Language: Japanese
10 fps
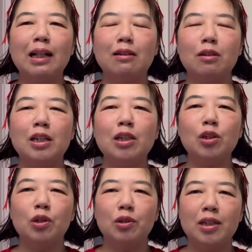月
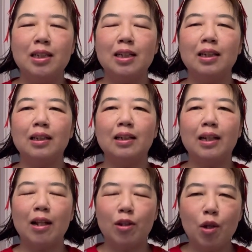29日
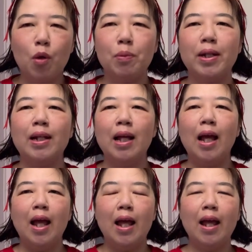月曜日、
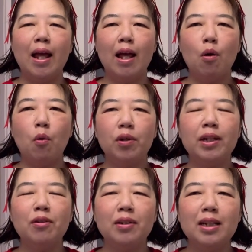えー、お
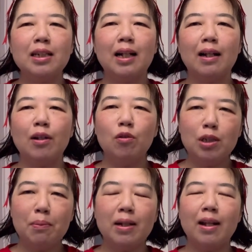昼2時から4
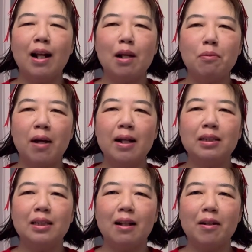時までライブ配
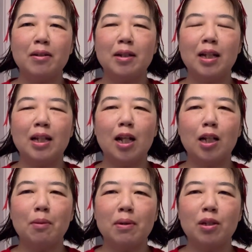信やらせていた
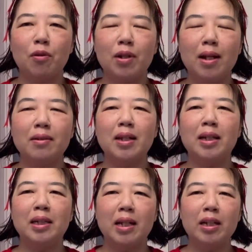だきますので、ぜ
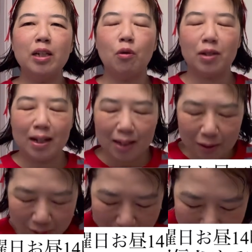ひぜひご参
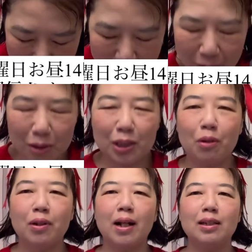加ください。よろし
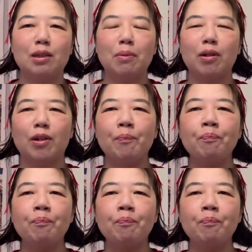くお願いします。